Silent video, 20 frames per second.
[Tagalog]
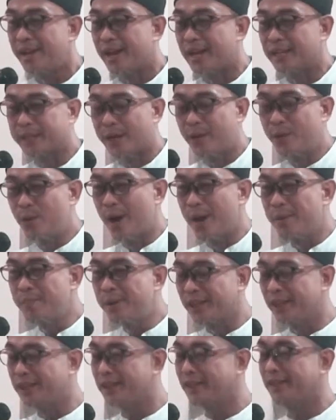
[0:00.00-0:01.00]
anya kas ano ngay
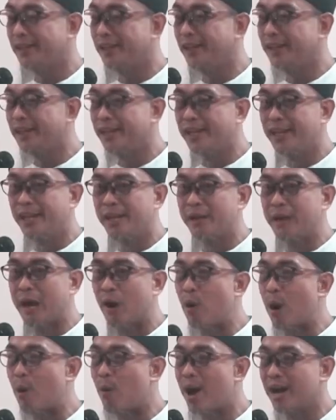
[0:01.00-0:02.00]
met iti
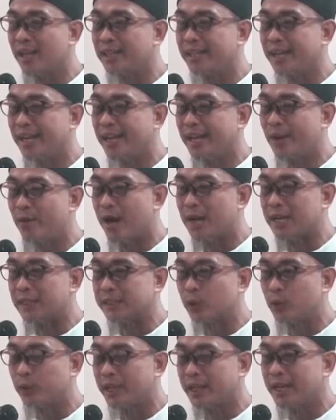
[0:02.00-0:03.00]
awawa jay wa
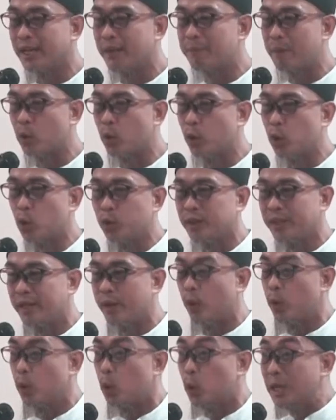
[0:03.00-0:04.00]
kas ano tengay nga magunod
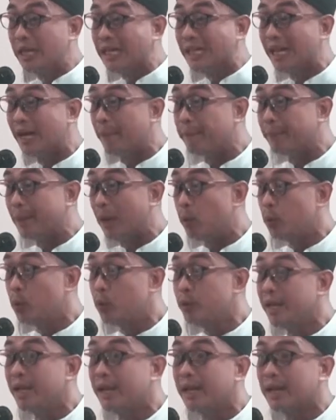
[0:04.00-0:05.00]
ti naununeg nga kapya
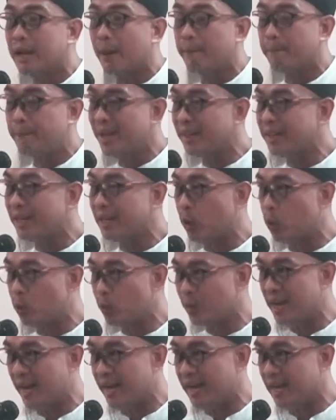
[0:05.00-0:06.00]
uno jay kapya ti
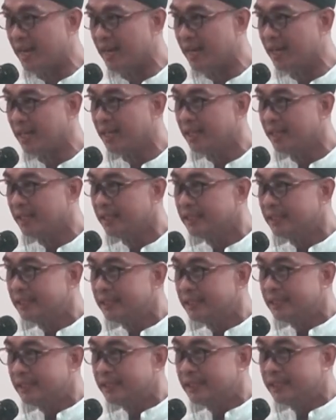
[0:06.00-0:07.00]
kaungan
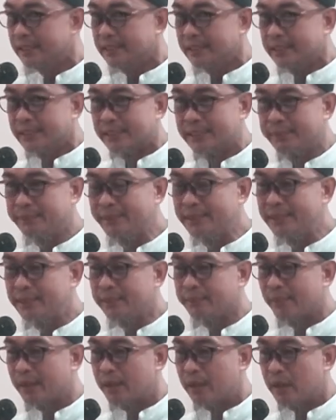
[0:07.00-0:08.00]
gamin
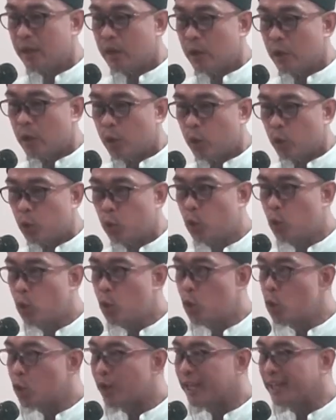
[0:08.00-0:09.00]

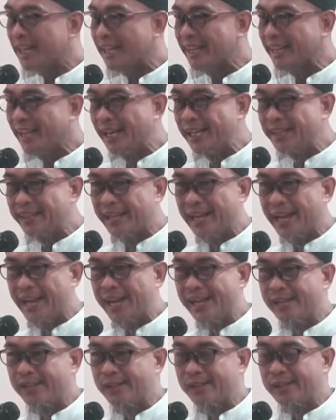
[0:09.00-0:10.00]
no kitkitaan tay
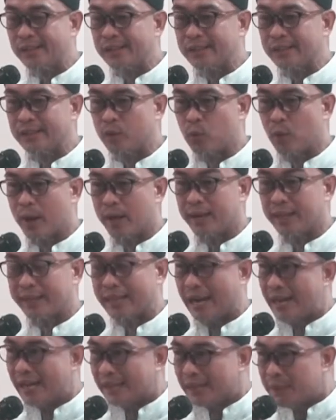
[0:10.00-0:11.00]
lang ket kwa
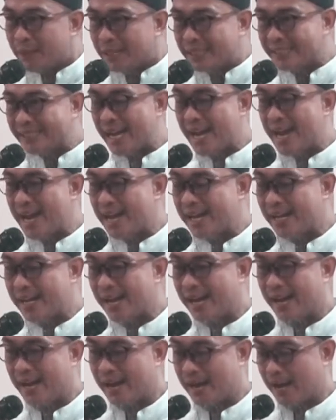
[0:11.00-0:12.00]
natal na ti maysa
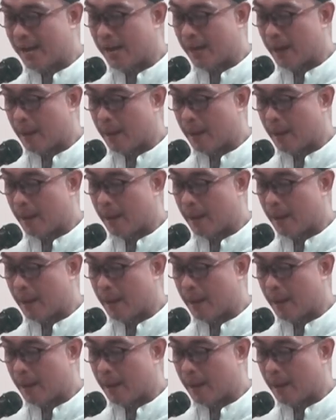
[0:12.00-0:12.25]
nga